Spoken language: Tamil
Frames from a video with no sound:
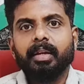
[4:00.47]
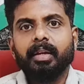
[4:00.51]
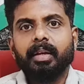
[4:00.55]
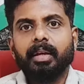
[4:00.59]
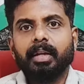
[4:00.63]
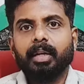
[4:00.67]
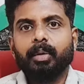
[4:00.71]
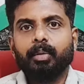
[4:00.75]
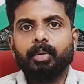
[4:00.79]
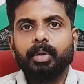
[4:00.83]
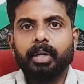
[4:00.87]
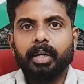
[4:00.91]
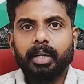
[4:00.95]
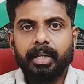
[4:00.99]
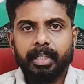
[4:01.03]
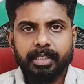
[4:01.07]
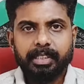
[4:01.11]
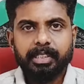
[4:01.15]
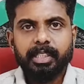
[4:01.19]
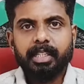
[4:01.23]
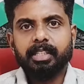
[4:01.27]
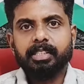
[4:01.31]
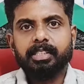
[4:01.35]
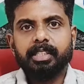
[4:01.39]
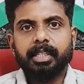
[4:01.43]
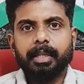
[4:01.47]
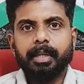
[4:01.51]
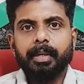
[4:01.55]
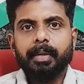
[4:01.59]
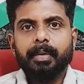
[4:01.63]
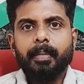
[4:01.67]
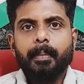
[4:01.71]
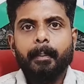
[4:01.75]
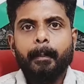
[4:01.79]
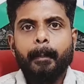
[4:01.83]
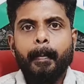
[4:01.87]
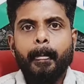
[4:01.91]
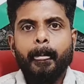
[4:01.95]
ஏன்னா ஒரு ஹெட் சர்ஜரி
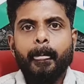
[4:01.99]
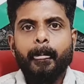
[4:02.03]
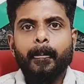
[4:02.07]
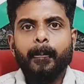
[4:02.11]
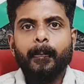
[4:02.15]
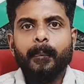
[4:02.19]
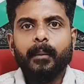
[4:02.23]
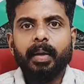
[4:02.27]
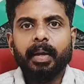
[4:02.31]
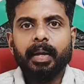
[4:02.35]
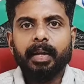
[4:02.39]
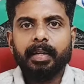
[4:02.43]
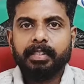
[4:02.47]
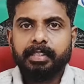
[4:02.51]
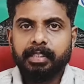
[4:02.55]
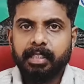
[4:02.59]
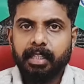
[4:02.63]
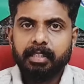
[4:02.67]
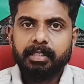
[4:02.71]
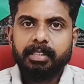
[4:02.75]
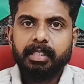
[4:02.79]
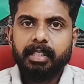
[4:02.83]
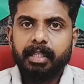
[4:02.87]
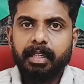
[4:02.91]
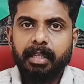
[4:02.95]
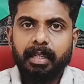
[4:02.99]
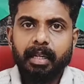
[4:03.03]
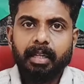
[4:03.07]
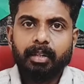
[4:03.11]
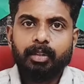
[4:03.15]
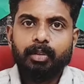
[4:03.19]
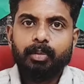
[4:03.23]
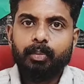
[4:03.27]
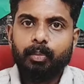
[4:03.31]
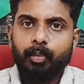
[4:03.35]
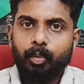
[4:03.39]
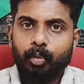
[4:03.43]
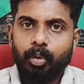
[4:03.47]
ஹெட் சர்ஜரி
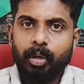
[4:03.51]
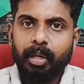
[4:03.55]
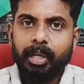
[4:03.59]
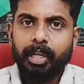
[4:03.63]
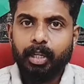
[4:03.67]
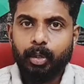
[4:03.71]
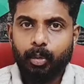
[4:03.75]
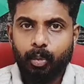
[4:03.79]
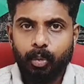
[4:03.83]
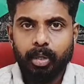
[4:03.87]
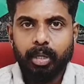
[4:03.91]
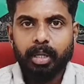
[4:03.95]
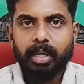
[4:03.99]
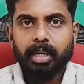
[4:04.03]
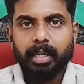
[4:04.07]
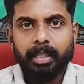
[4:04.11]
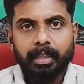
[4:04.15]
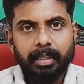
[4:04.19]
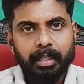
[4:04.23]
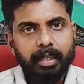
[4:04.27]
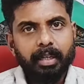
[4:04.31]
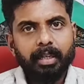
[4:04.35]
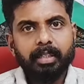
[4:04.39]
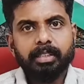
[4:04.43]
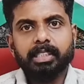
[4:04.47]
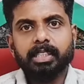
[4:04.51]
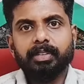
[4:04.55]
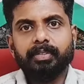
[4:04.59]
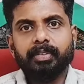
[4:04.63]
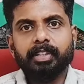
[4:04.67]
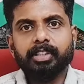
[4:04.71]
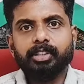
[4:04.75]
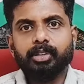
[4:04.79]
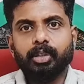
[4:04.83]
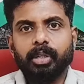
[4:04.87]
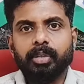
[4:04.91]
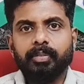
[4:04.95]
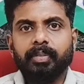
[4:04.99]
அதுவும் மூளைக்குள்ளே ரத்த
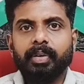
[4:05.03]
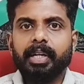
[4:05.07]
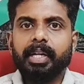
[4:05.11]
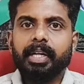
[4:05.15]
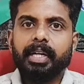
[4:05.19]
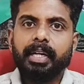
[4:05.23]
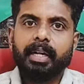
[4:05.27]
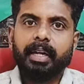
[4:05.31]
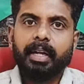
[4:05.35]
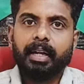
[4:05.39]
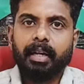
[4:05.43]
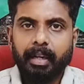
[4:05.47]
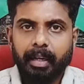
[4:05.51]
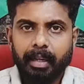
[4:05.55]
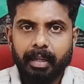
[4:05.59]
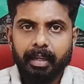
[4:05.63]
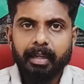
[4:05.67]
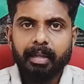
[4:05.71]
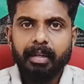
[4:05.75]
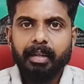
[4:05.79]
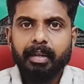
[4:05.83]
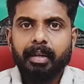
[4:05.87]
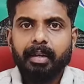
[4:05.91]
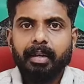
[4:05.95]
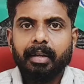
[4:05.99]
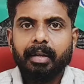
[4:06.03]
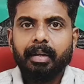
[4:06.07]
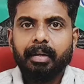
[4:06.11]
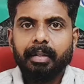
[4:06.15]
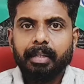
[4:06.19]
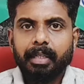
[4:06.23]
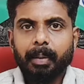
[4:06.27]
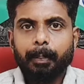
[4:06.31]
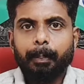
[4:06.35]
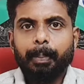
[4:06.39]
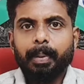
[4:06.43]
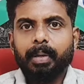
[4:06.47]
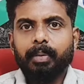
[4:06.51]
கசிவுன்னு சொல்லி வெளியிடுறாங்க
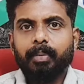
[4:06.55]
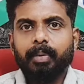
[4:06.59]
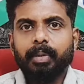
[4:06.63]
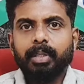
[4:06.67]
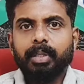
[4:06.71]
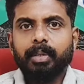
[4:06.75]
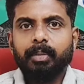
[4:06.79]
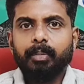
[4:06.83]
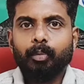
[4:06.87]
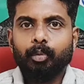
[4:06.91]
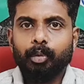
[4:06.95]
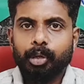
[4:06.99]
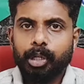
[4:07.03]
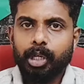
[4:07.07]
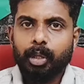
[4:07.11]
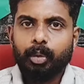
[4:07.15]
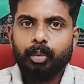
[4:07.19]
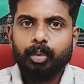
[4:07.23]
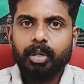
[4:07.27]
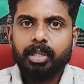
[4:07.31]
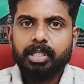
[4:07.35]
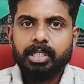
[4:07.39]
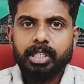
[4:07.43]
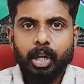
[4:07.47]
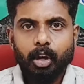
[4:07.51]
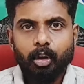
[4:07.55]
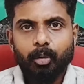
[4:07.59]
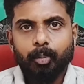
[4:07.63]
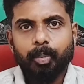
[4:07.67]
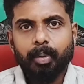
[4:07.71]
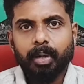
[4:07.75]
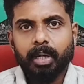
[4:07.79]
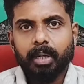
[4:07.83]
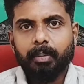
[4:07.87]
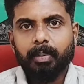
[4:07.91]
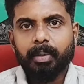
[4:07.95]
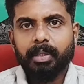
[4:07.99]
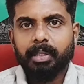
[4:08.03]
எப்படி வந்து முடியை கூட ஷேவ்
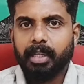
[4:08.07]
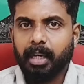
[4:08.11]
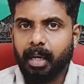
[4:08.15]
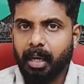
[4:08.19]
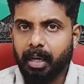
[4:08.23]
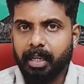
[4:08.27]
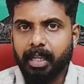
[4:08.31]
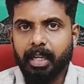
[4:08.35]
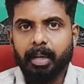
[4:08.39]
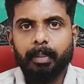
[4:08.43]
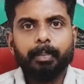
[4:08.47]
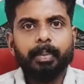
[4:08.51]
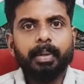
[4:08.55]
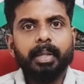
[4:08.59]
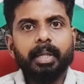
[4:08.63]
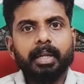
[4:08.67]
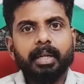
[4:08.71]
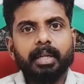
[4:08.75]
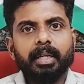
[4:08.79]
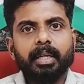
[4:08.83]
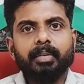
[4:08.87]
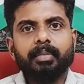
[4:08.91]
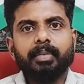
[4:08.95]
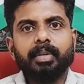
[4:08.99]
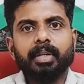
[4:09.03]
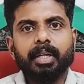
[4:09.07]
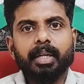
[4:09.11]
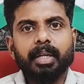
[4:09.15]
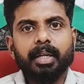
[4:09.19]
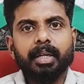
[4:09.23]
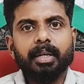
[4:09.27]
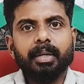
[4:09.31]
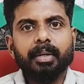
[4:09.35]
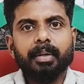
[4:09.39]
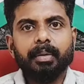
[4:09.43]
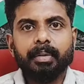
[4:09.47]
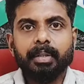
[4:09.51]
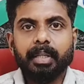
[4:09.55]
பண்ணாமல் தாடி அப்படியே இருக்குது அவருக்கு
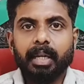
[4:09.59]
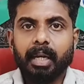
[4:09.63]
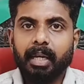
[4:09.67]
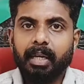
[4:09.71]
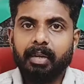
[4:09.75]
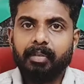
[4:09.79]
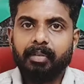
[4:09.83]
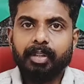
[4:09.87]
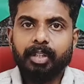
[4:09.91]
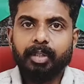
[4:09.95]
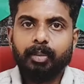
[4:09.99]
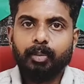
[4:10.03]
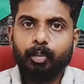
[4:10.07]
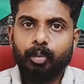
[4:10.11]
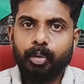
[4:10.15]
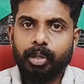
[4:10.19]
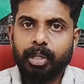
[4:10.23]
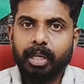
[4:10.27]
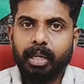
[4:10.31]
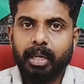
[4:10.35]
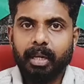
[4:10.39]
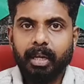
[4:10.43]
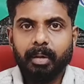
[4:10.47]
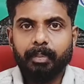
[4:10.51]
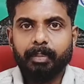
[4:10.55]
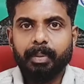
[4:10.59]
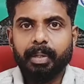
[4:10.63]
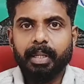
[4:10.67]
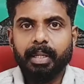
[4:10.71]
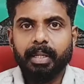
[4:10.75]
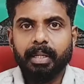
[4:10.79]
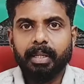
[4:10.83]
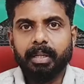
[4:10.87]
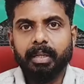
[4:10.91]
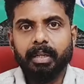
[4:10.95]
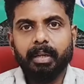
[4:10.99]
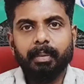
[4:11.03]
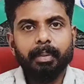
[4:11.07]
தள்ள வந்து முடியெல்லாம் அப்படியே
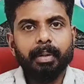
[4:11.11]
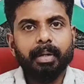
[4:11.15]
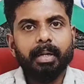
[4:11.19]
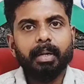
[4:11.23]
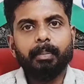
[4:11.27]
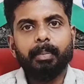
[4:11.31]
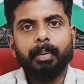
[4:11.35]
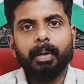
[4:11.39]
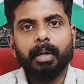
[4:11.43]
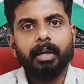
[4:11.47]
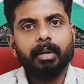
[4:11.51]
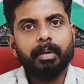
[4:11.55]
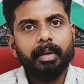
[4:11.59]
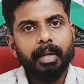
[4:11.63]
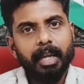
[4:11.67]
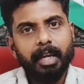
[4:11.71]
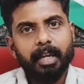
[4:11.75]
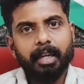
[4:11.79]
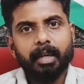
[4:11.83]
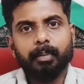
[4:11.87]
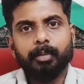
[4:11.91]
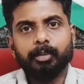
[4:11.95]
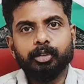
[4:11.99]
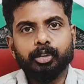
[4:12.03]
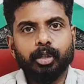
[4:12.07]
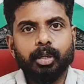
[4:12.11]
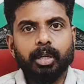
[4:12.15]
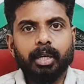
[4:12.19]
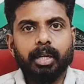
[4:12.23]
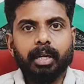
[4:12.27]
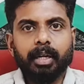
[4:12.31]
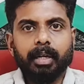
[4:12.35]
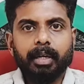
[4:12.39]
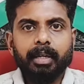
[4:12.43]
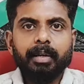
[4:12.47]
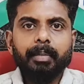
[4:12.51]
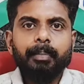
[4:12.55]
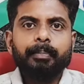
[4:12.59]
இருக்குது அப்படின்னு பார்க்க கேட்குறப்ப
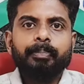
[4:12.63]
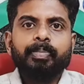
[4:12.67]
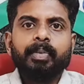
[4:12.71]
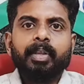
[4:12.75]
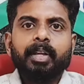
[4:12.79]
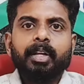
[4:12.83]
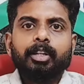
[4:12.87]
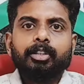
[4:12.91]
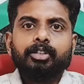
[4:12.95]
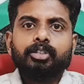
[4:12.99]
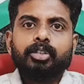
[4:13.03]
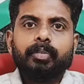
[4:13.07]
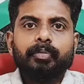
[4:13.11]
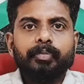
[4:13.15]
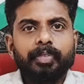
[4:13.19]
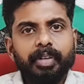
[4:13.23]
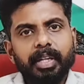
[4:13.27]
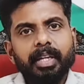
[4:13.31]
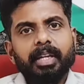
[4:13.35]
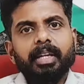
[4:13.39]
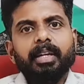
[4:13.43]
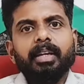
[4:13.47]
சொல்கிறாங்க ஸோ வி